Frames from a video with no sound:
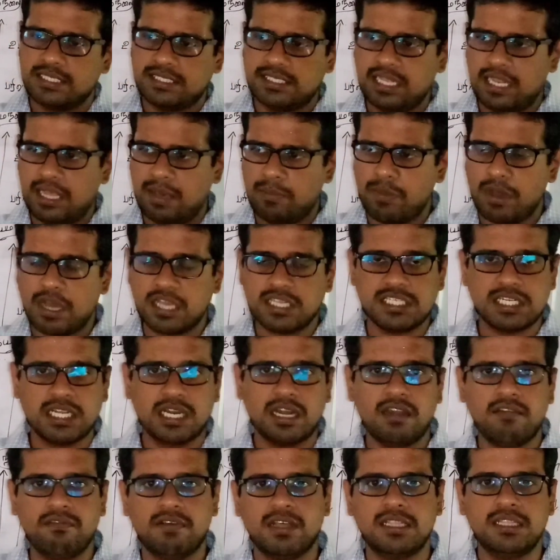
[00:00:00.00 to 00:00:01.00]
சில
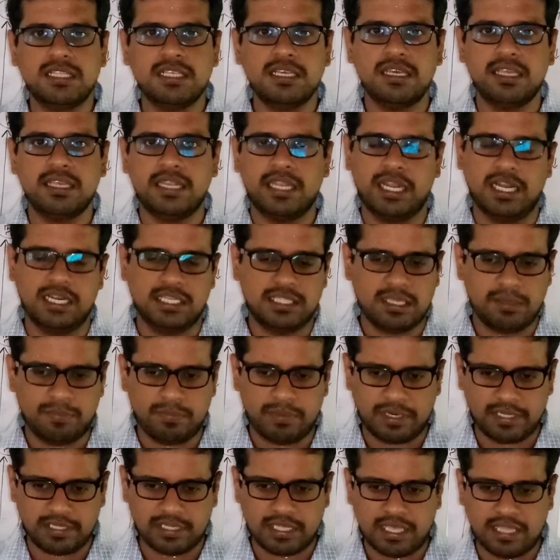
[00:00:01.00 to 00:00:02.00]
மாற்றங்கள் வந்து
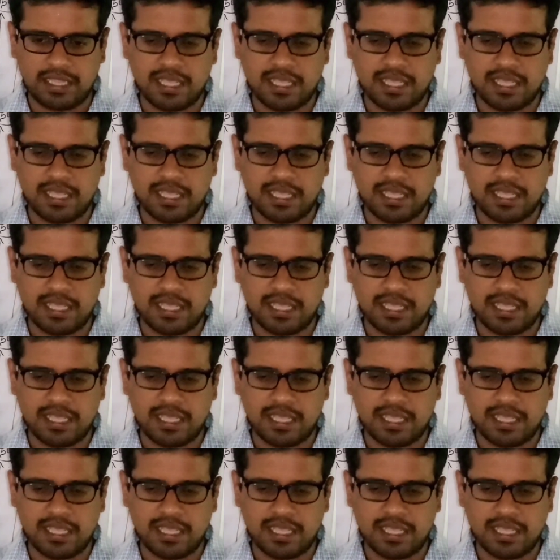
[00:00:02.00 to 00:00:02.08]
நிகழ்த்தப்படுது